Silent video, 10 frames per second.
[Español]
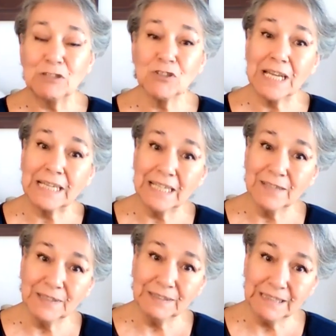personas que
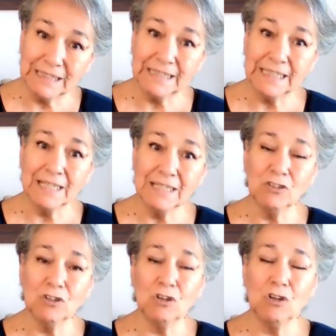les vendieran
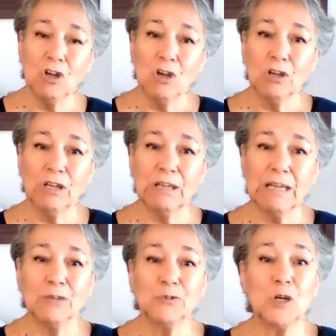
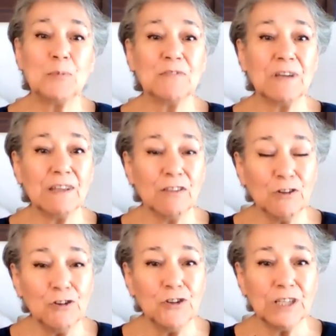algunos
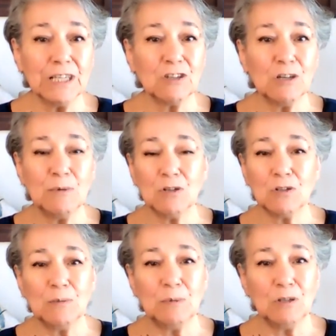proveedores. ¿Cómo,
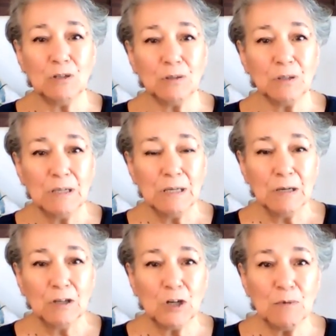
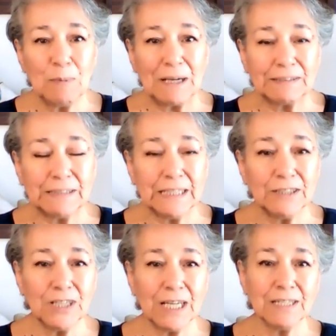
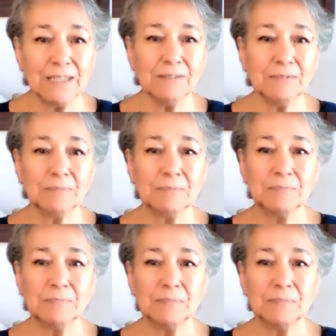partieron ahí?